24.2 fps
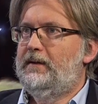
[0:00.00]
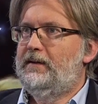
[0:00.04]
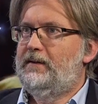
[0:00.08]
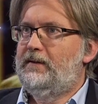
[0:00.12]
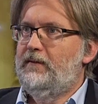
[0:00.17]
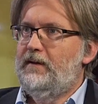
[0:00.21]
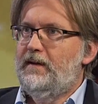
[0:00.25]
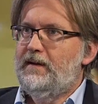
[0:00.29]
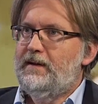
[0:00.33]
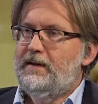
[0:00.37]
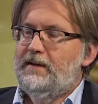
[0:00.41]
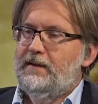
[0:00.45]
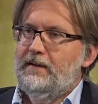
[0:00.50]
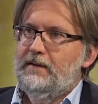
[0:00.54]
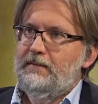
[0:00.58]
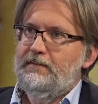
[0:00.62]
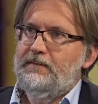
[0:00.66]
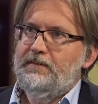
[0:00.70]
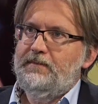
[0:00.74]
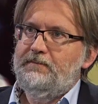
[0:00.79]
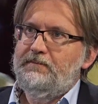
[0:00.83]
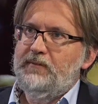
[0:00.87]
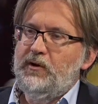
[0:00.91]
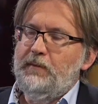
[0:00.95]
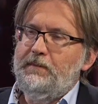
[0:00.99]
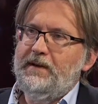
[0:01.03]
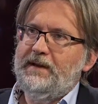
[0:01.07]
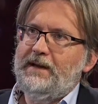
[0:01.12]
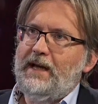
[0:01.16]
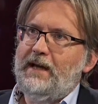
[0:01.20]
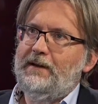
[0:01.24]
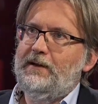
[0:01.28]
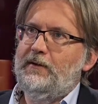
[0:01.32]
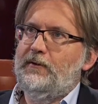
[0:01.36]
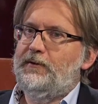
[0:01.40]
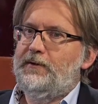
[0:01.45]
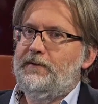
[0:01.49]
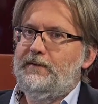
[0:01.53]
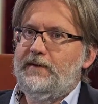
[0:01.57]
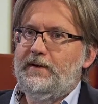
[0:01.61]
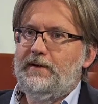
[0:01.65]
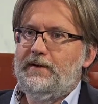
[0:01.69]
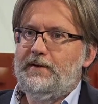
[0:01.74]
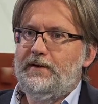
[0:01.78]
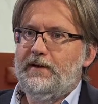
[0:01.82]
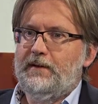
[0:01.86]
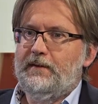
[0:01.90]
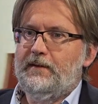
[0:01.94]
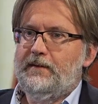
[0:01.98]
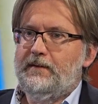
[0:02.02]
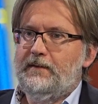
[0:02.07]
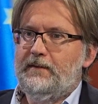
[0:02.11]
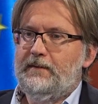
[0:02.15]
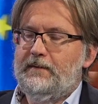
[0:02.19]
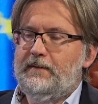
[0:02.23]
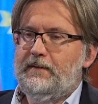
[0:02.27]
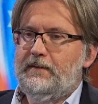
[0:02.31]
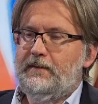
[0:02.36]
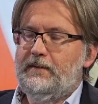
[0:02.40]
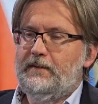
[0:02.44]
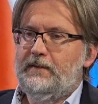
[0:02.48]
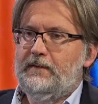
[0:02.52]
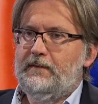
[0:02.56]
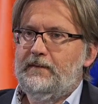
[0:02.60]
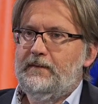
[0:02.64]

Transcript: Yy, jest y, no pytanie oczywiście. Yy,